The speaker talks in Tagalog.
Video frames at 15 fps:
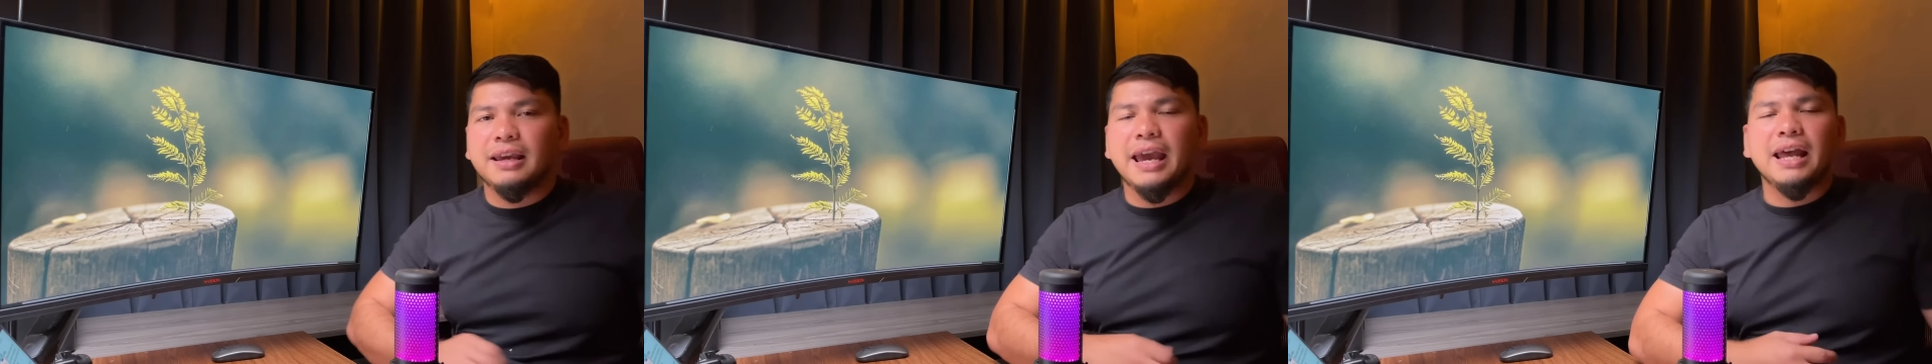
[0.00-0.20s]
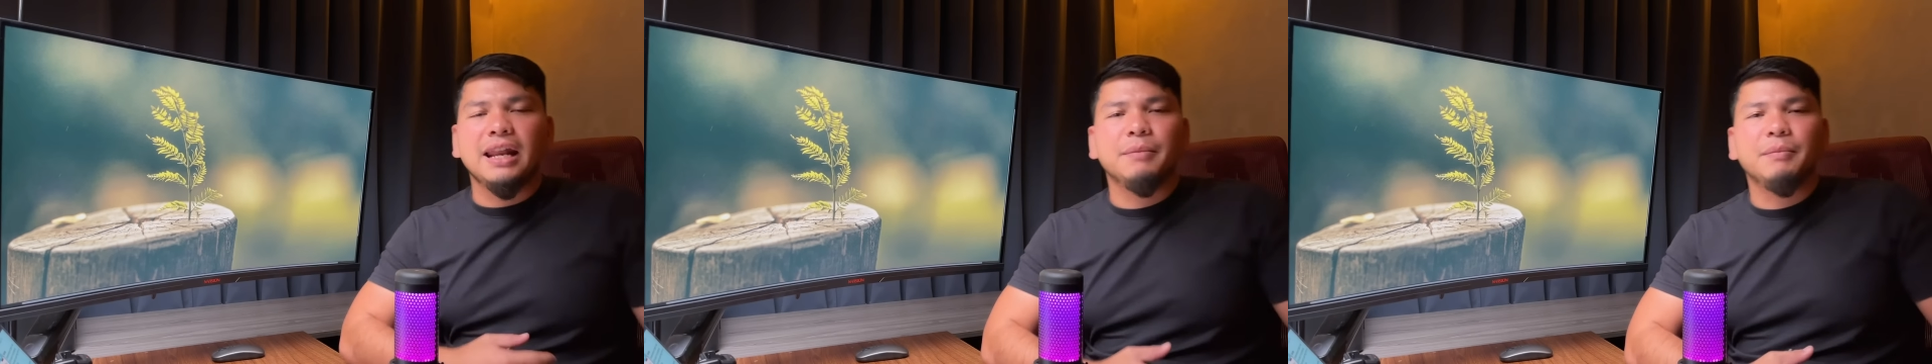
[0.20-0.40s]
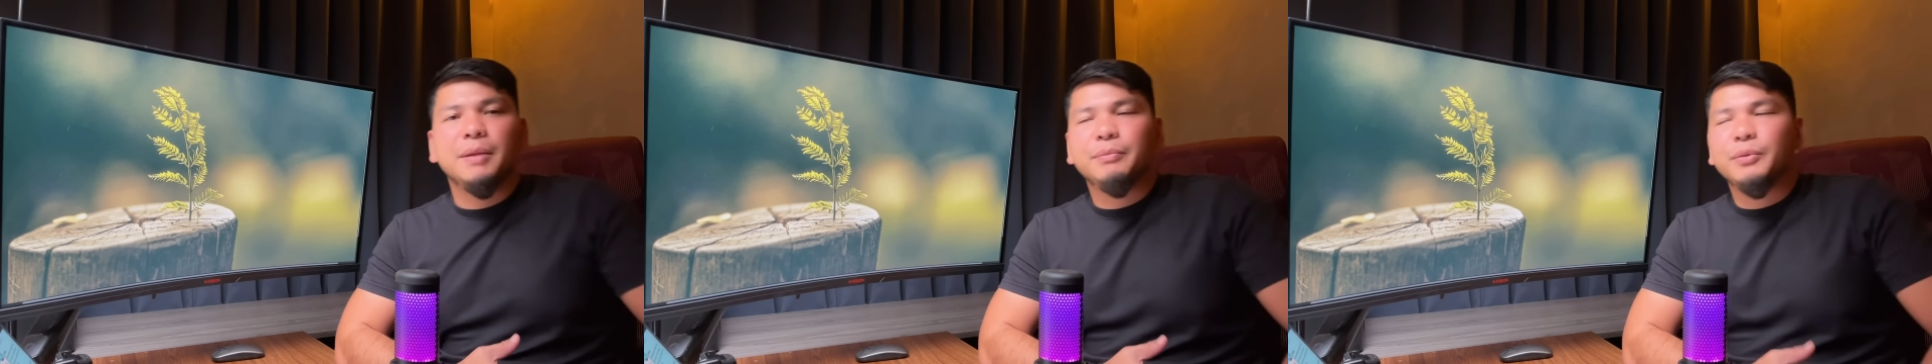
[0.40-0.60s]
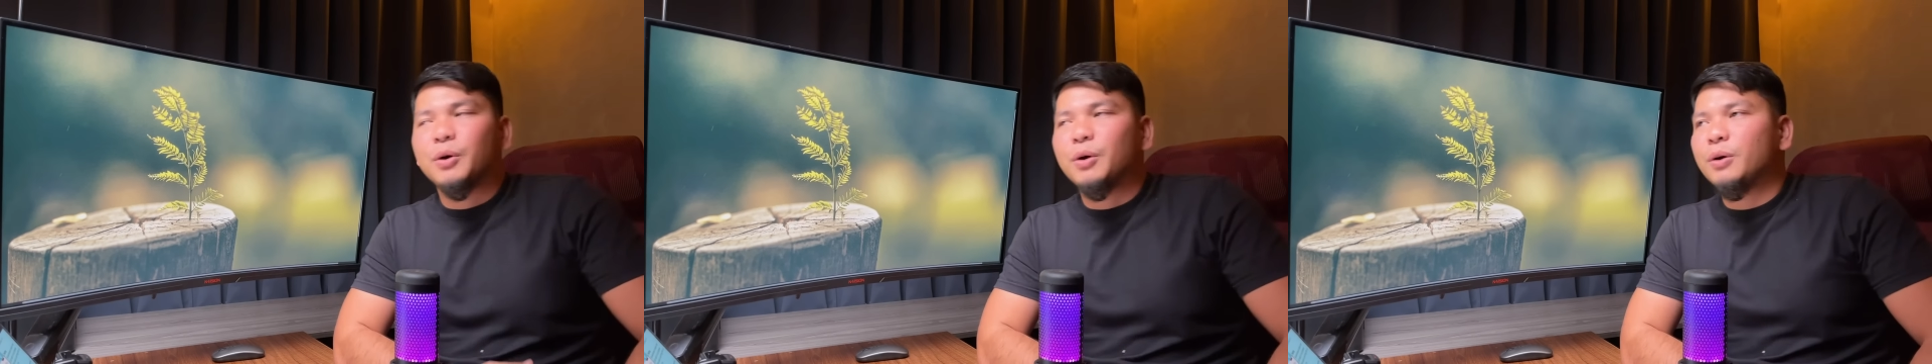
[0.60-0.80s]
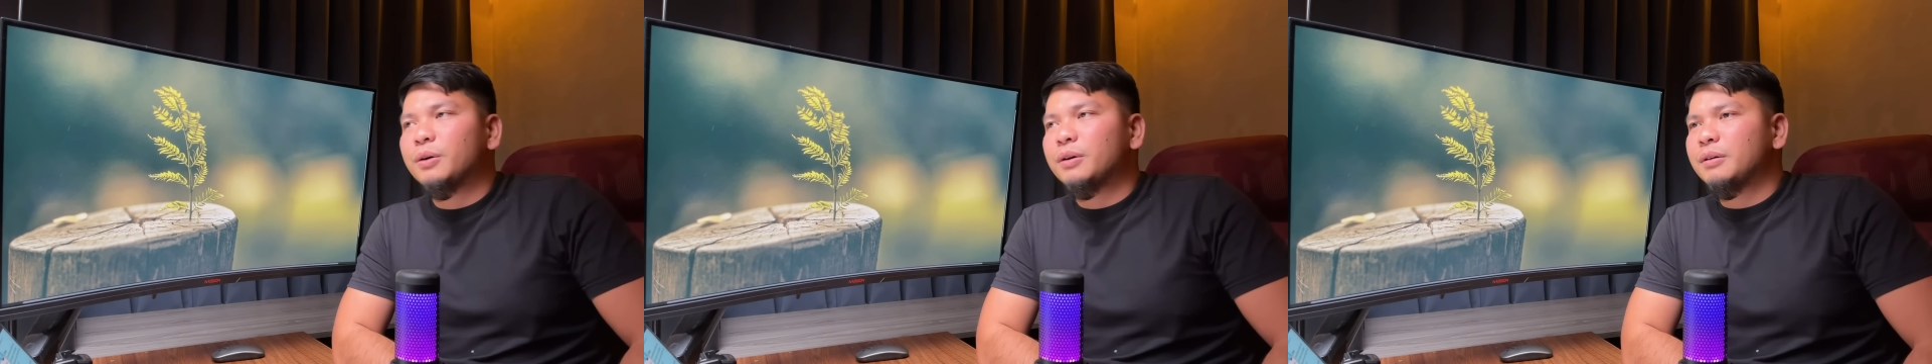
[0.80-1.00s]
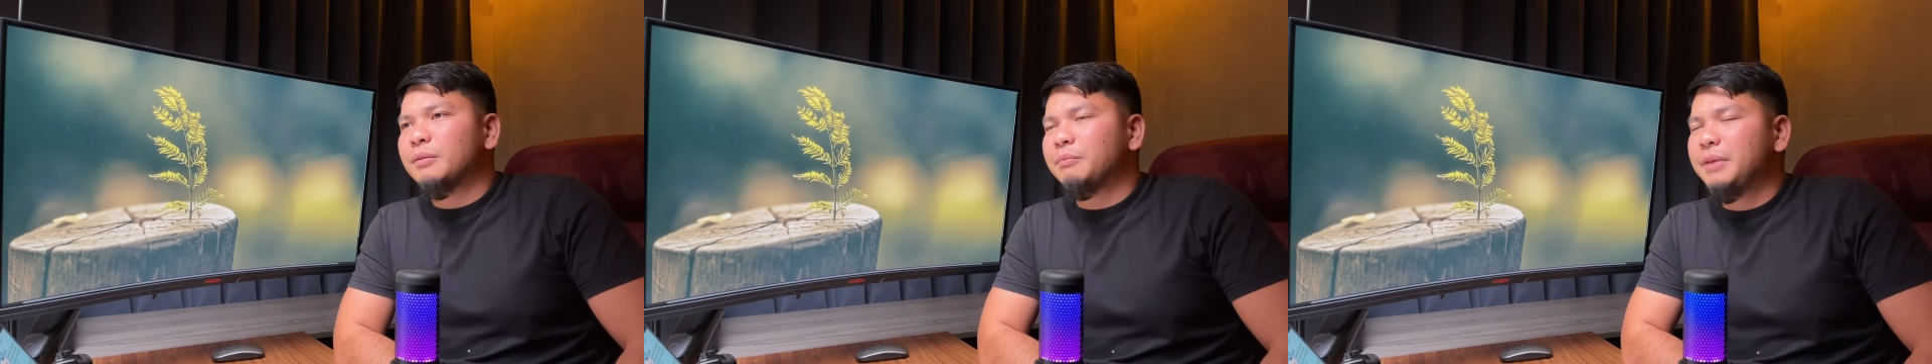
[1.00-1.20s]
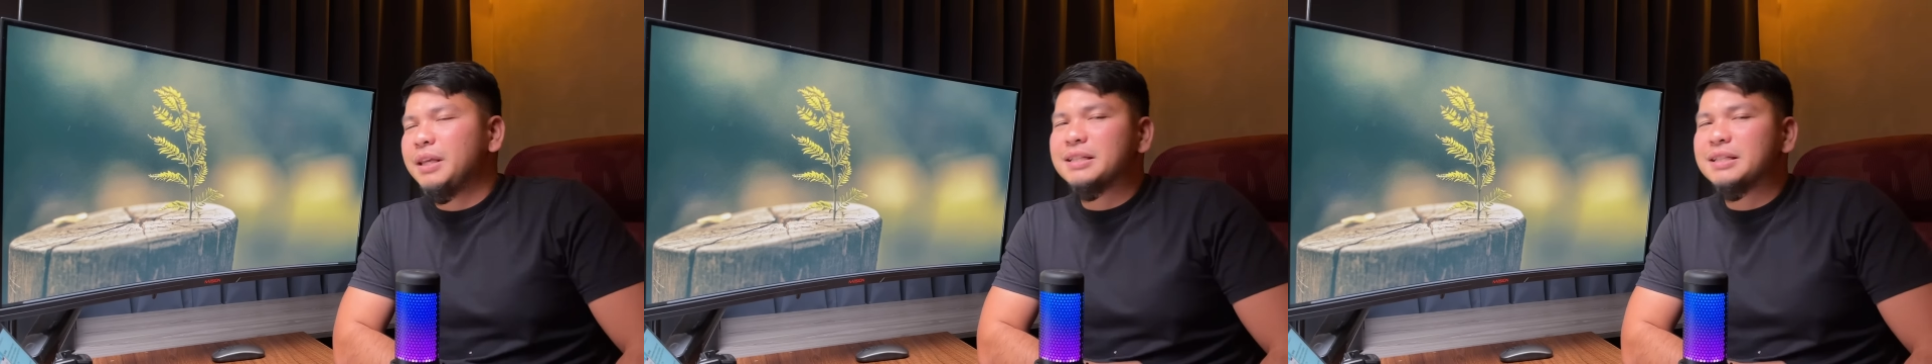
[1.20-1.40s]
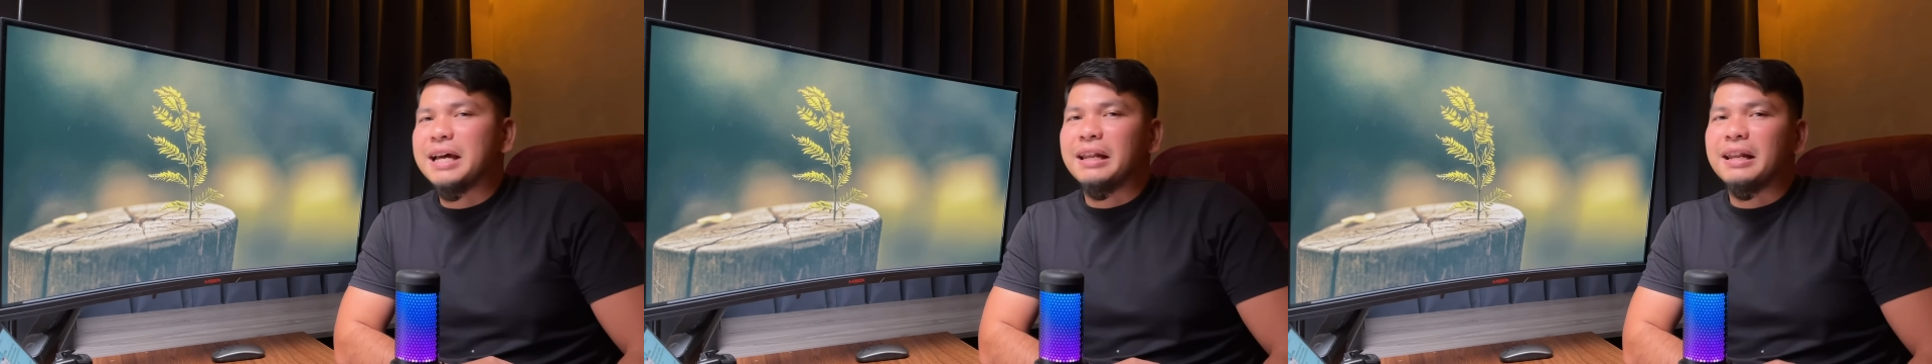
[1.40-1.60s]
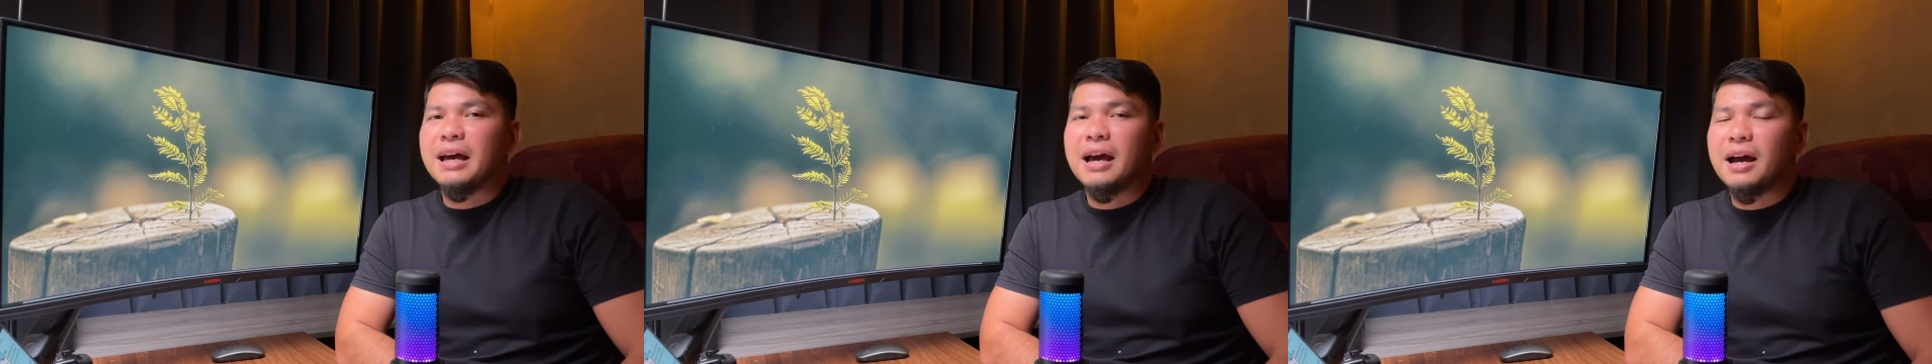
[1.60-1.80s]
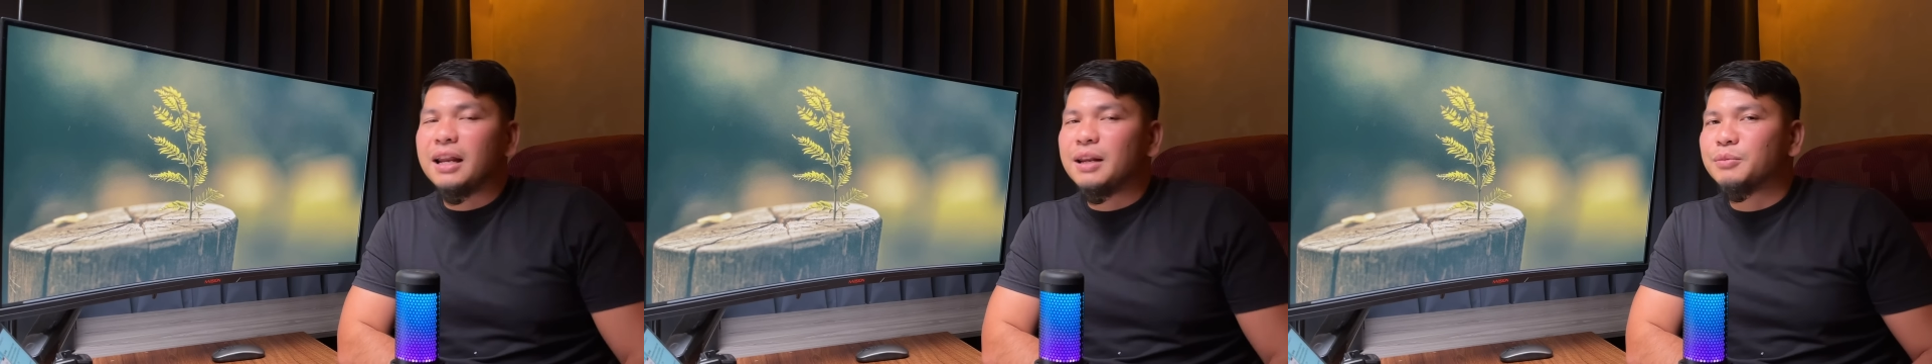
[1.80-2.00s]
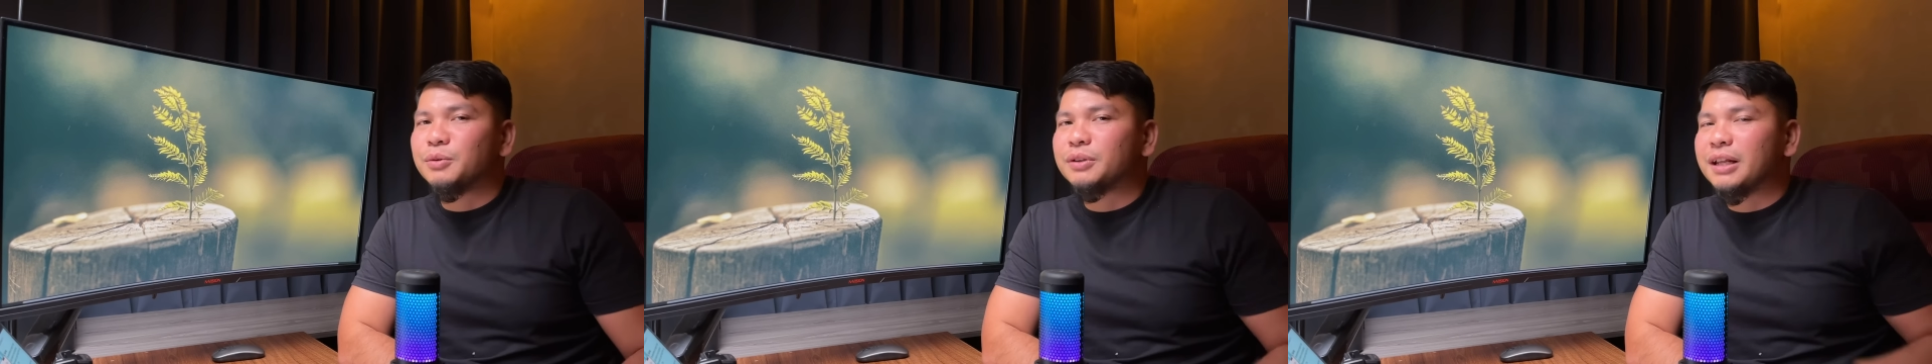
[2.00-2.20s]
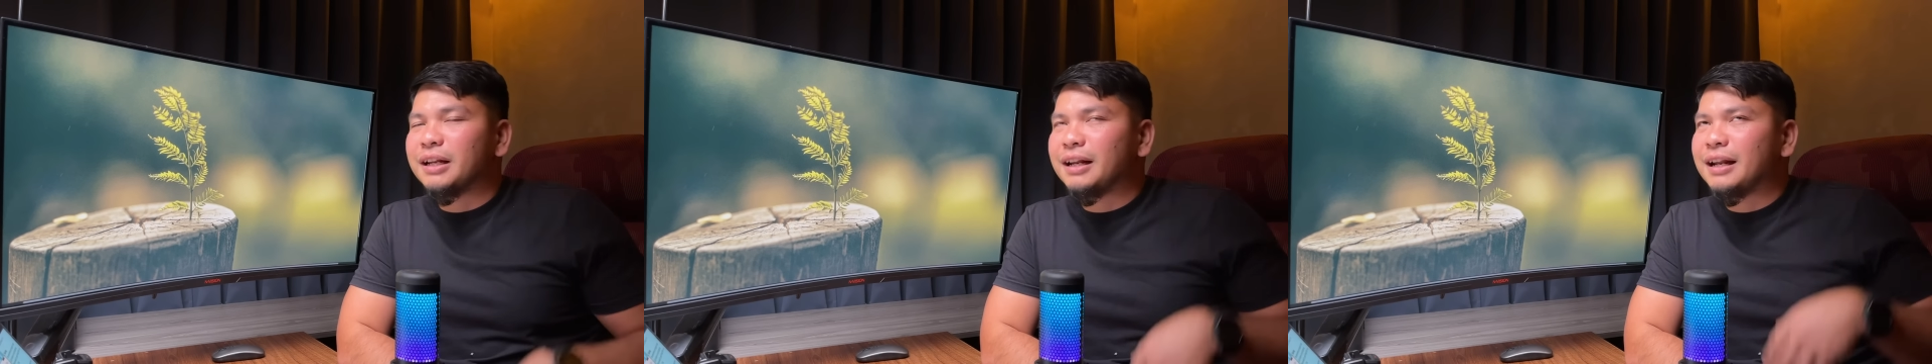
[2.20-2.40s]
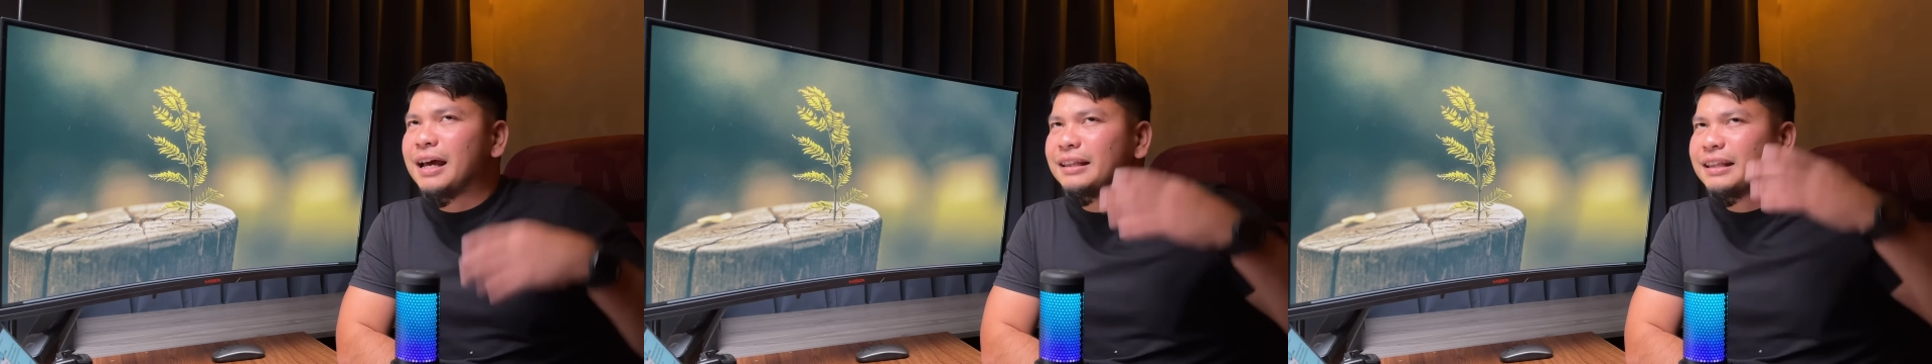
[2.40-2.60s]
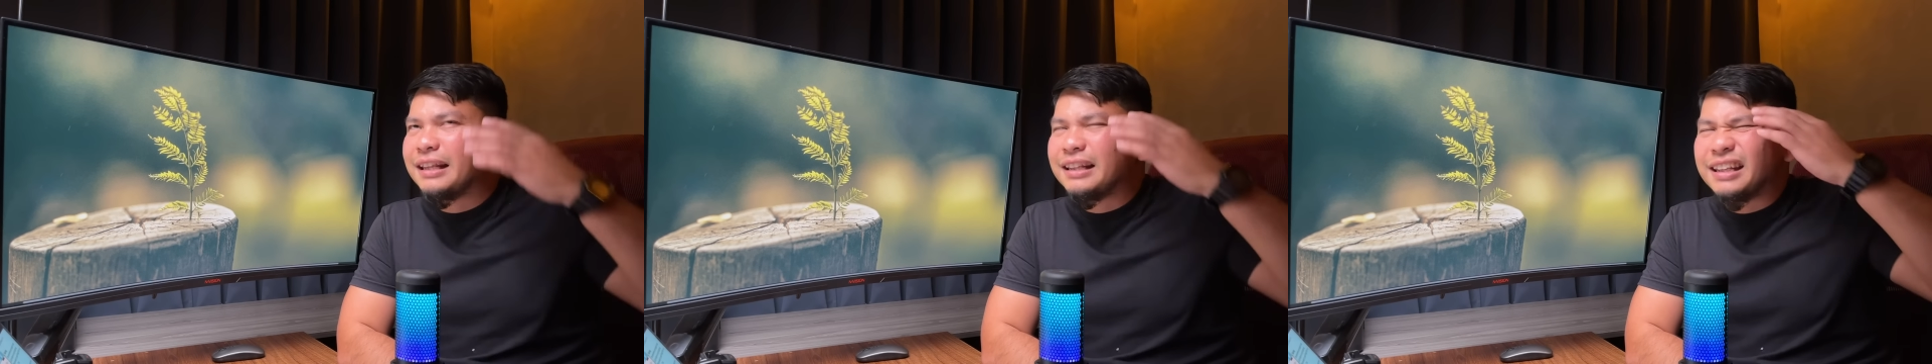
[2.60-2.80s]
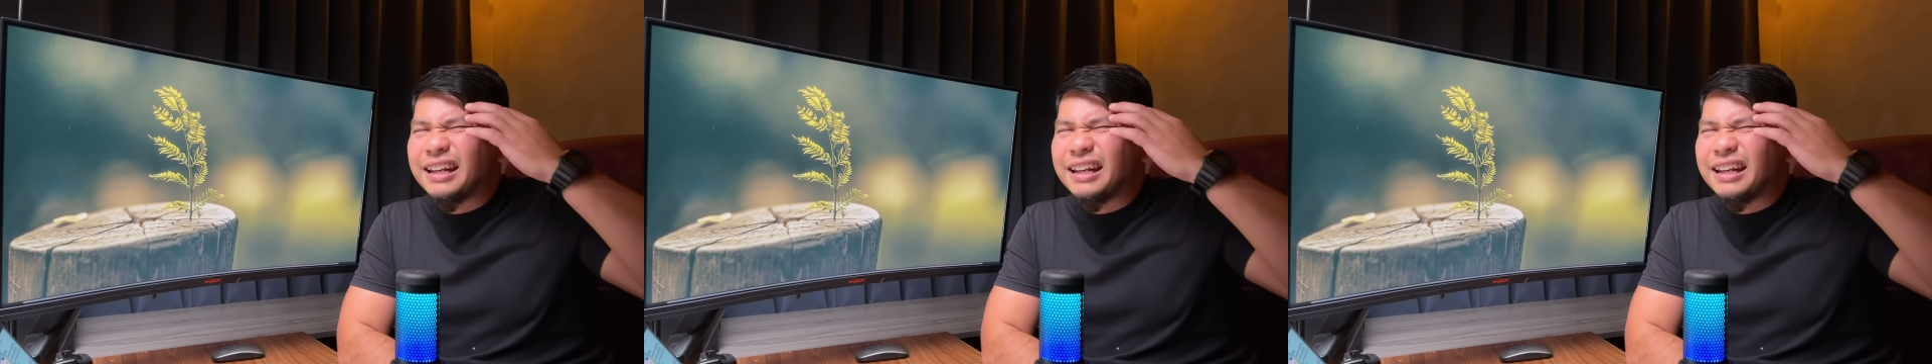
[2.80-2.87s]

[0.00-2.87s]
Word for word: Kaya naman po, minsan nakakalimutan na natin,